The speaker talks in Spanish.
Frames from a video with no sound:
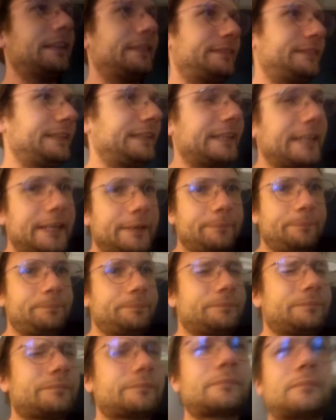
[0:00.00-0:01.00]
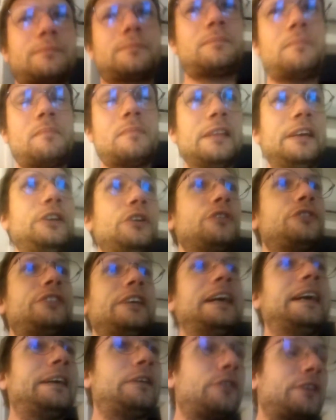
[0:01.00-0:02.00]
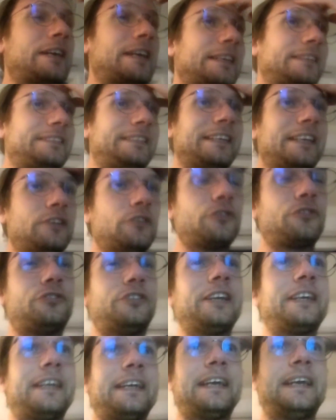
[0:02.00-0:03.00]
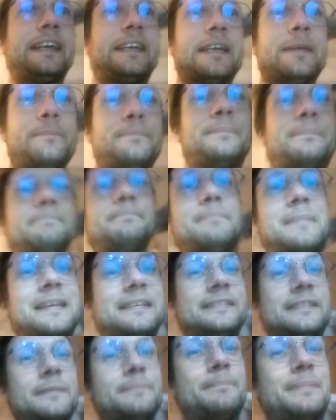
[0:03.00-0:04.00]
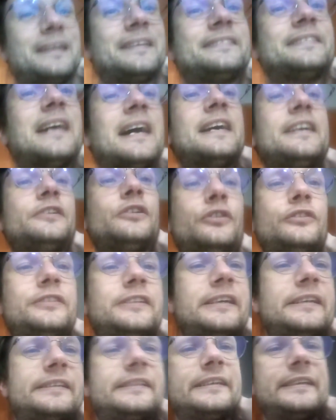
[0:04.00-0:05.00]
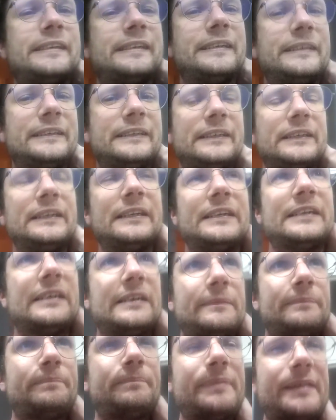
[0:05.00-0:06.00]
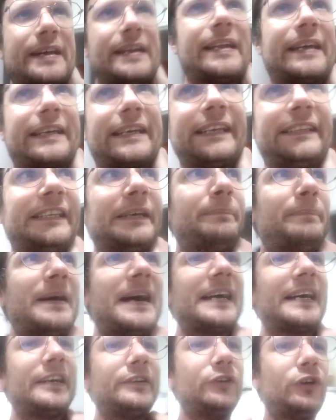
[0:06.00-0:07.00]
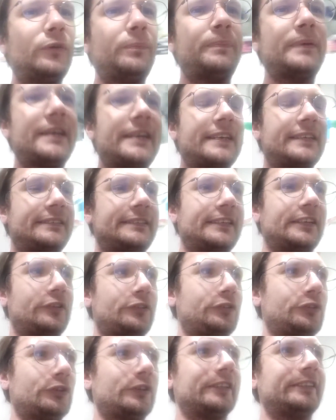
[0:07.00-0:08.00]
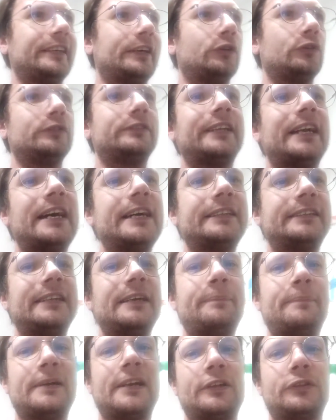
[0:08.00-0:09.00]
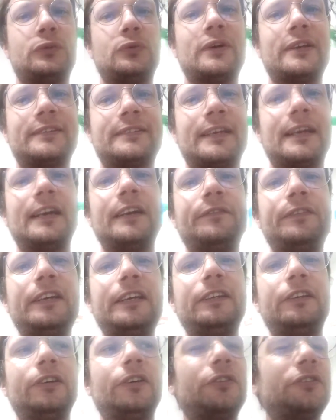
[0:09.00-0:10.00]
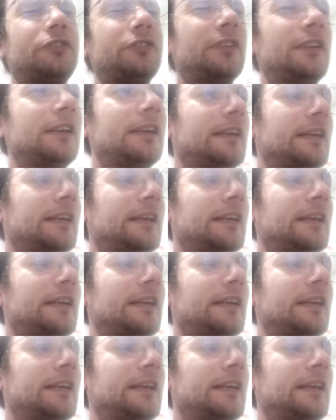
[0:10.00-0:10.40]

Así que, no sé, ahora sí que no sé qué, más empresa hay, ¿no? De, para que te pagan, ¿no? Para si eso que te contrate, para tú hacerle vídeos.